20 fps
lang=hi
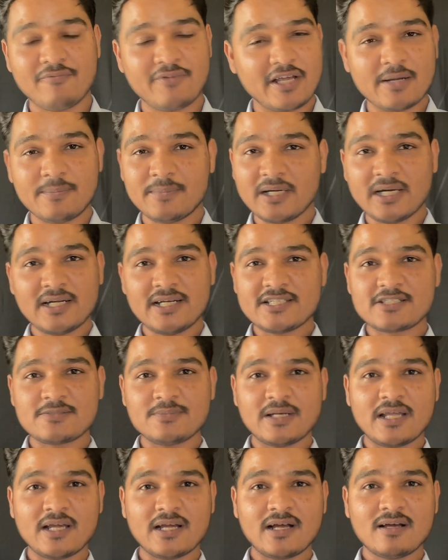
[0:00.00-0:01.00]
रिकमेंडेड लिस्ट
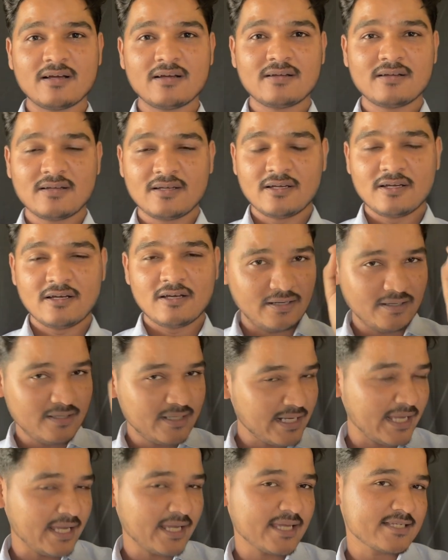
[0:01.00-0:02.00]
मिलेगा
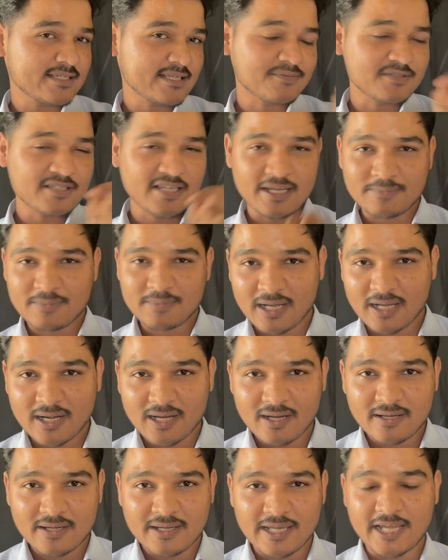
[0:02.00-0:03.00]
डे के हिसाब से एक
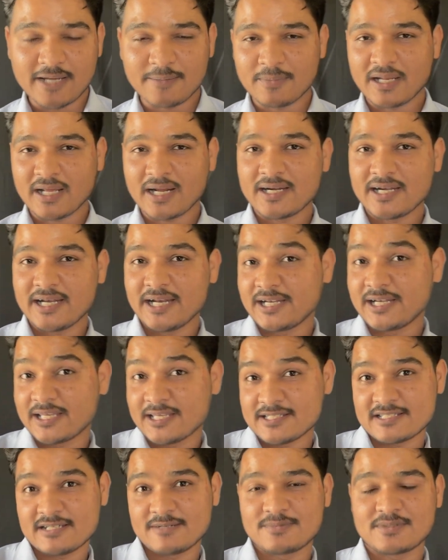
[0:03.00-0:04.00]
मिलेगा एक मिलेगा डेट के
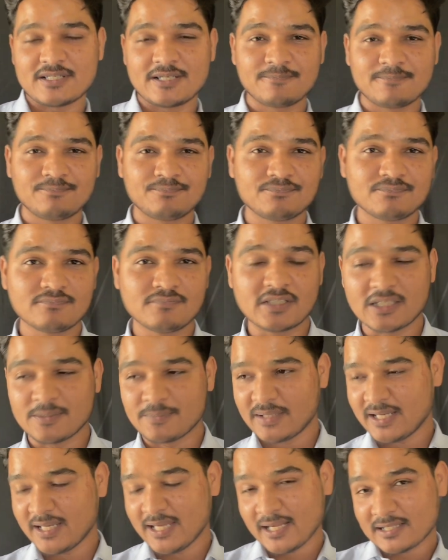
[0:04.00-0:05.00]
हिसाब से
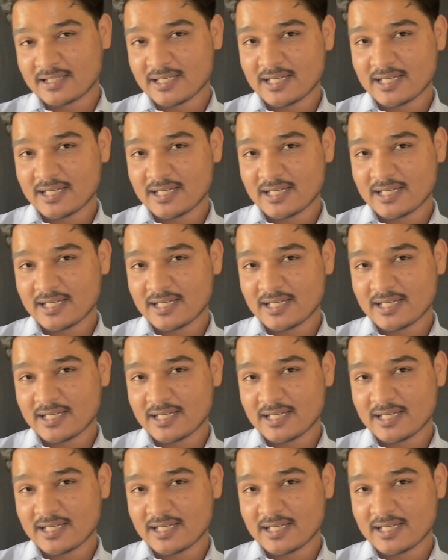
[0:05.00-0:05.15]
मतलब एक